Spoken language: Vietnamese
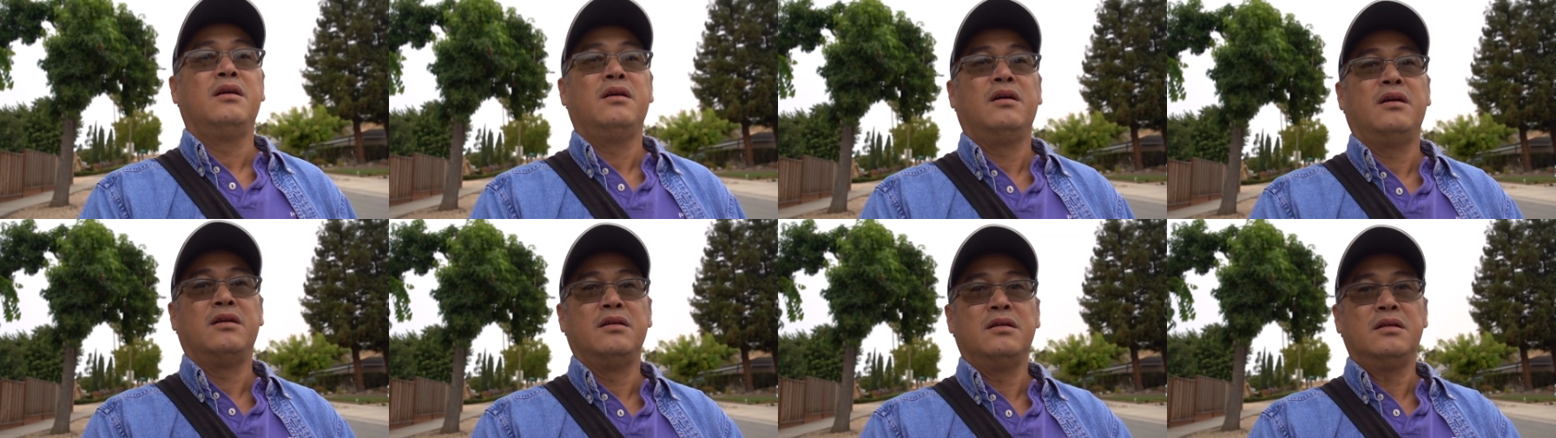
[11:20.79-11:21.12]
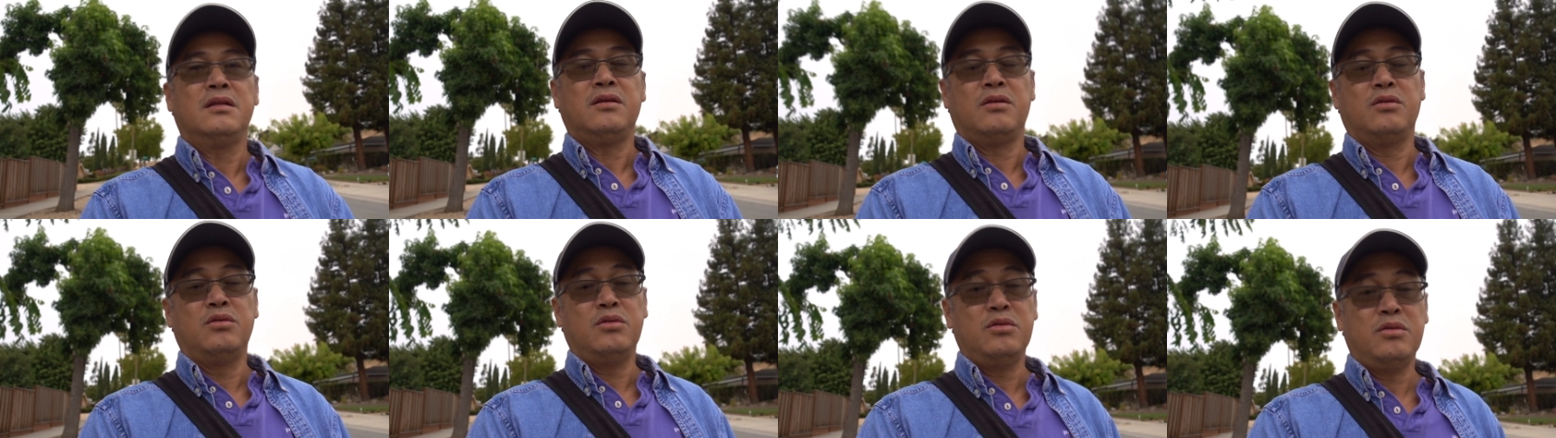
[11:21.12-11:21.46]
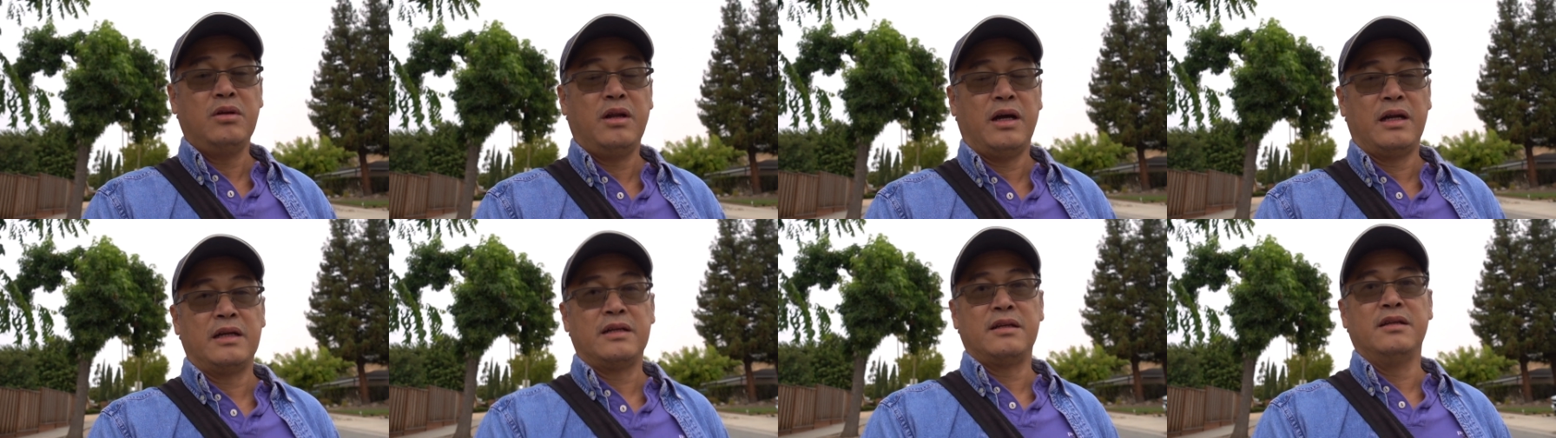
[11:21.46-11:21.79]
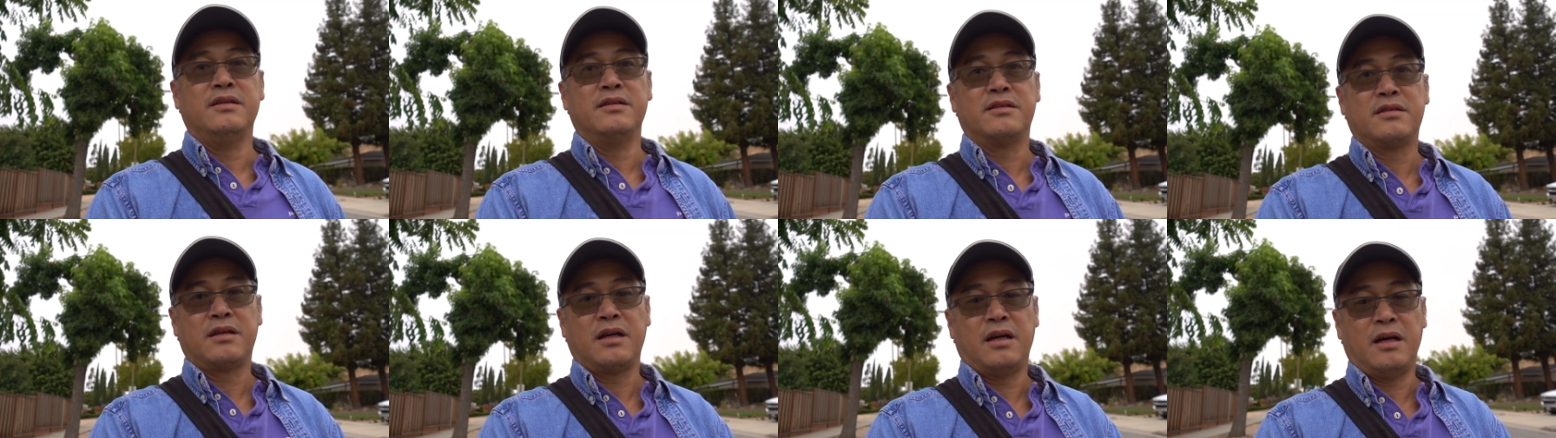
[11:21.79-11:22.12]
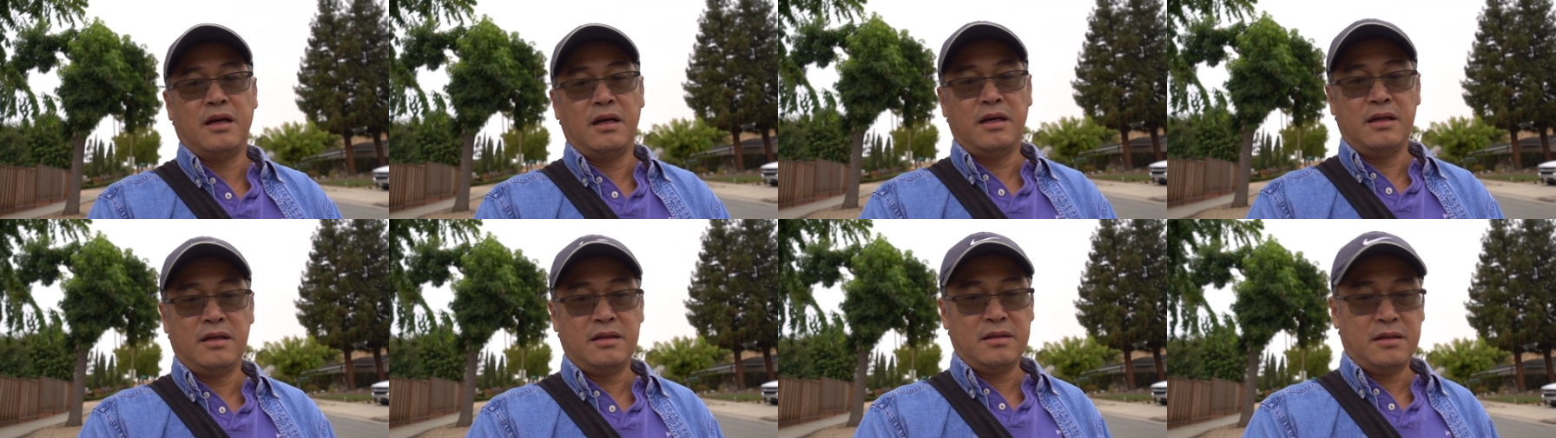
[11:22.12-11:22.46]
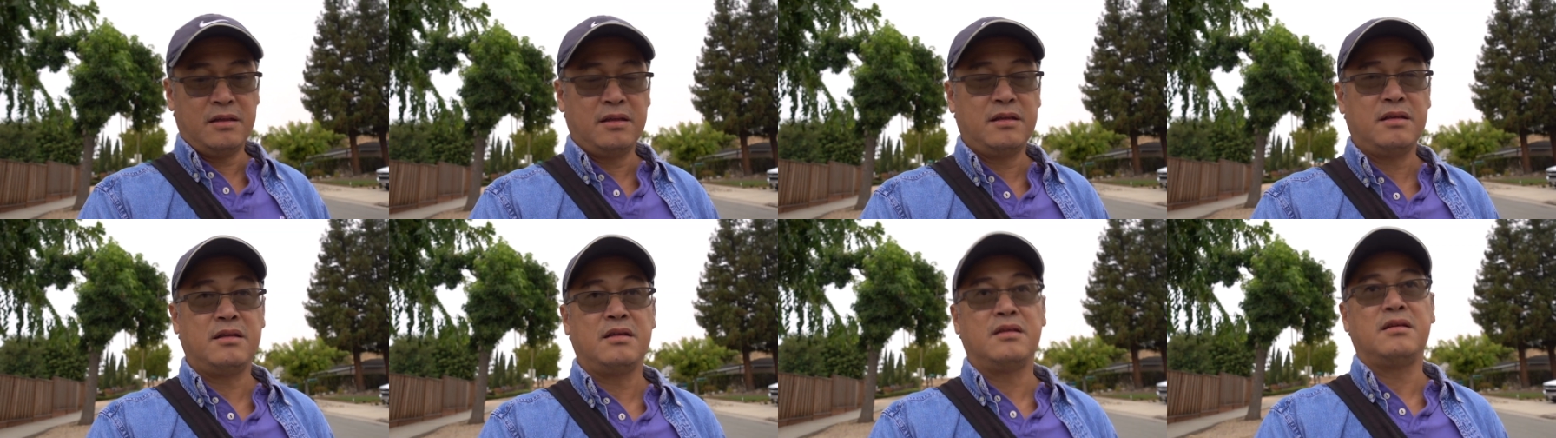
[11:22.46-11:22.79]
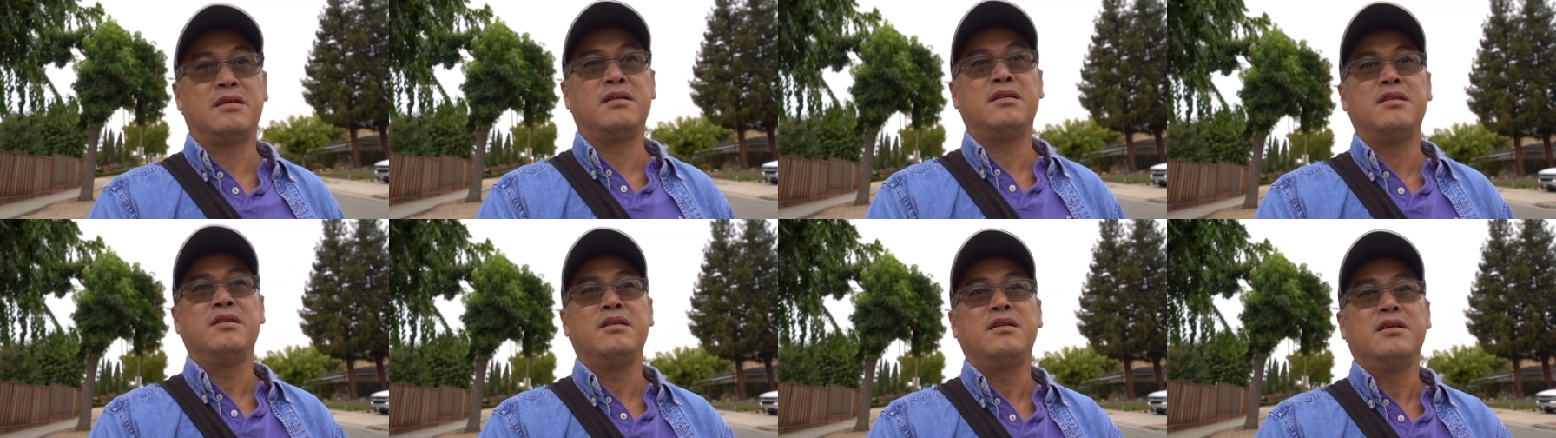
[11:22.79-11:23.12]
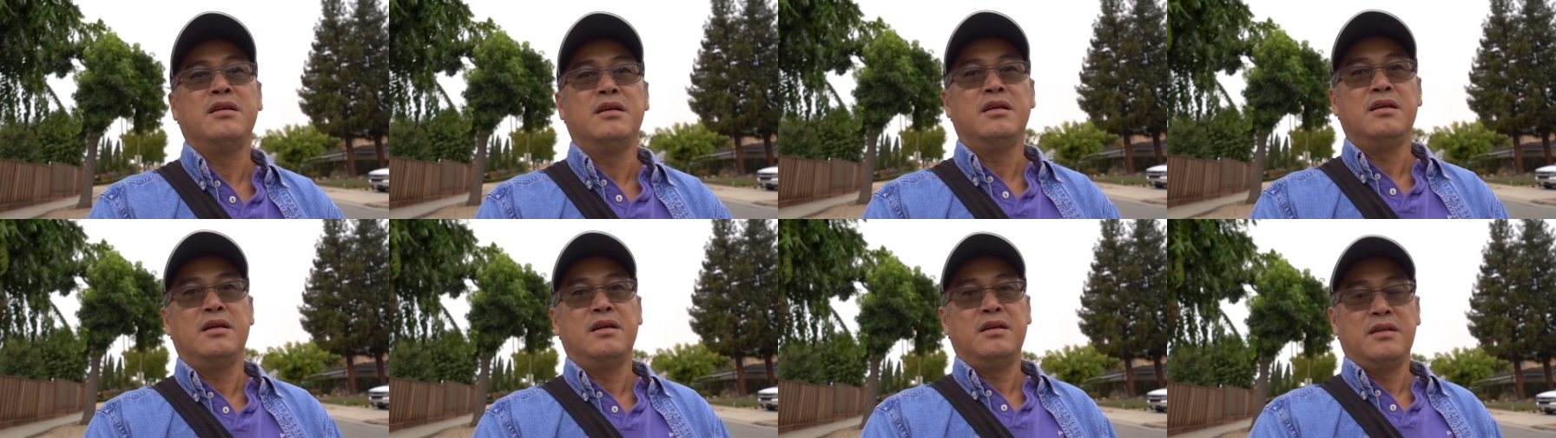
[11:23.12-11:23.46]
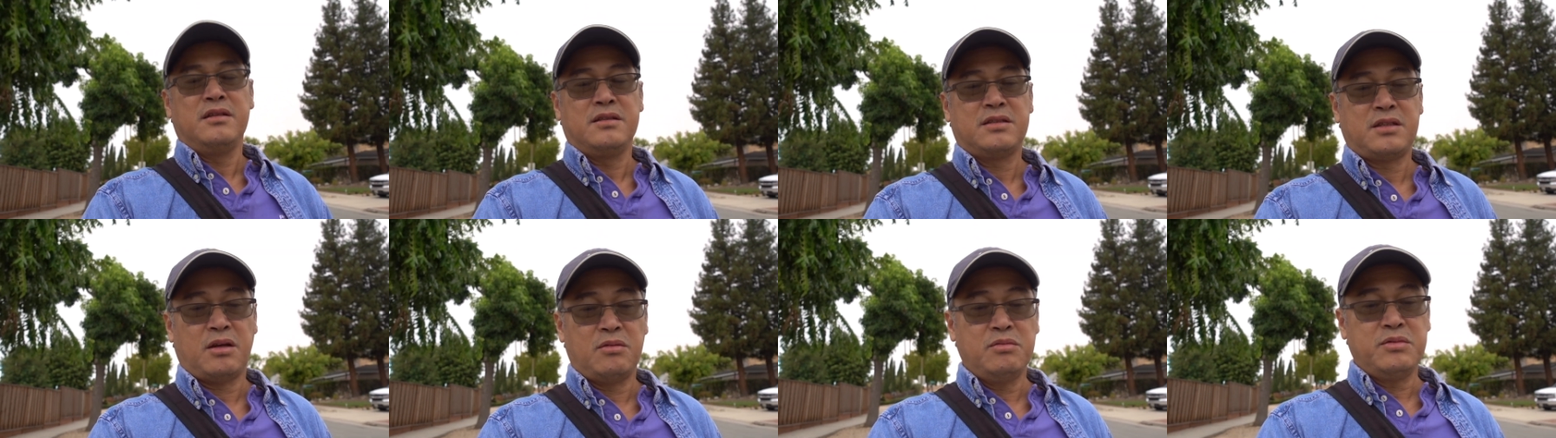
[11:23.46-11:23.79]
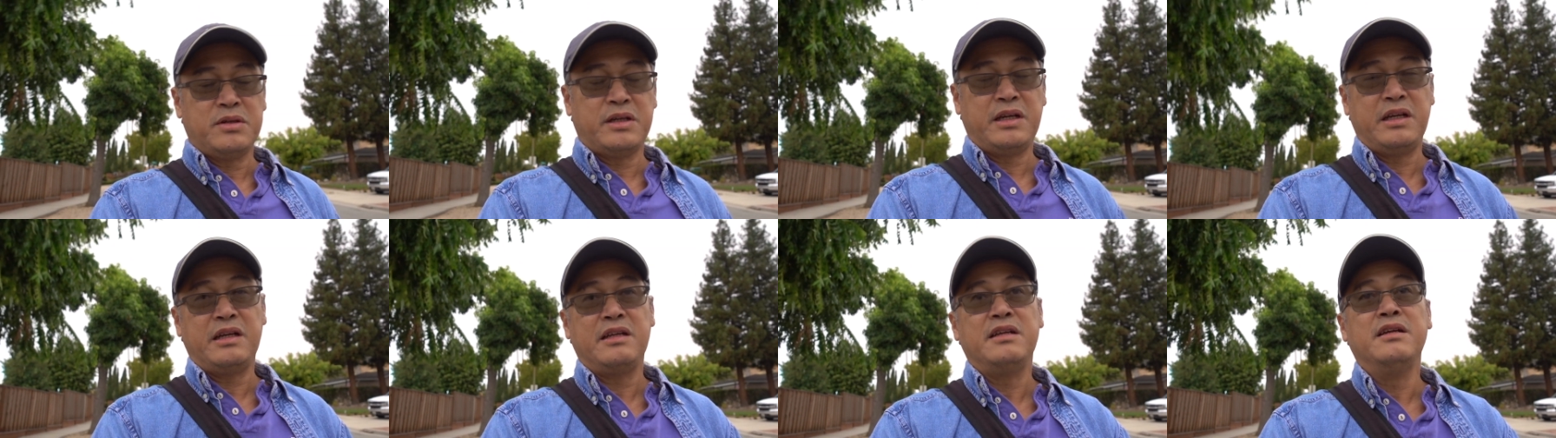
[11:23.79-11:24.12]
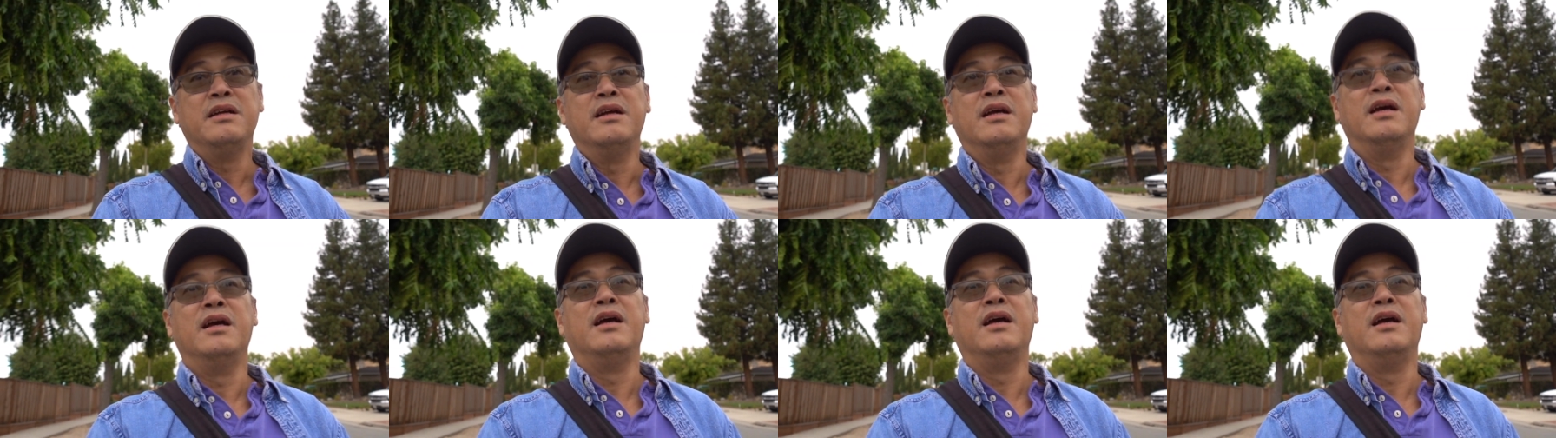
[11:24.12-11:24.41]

hứng thú đặng được uh, sống riêng.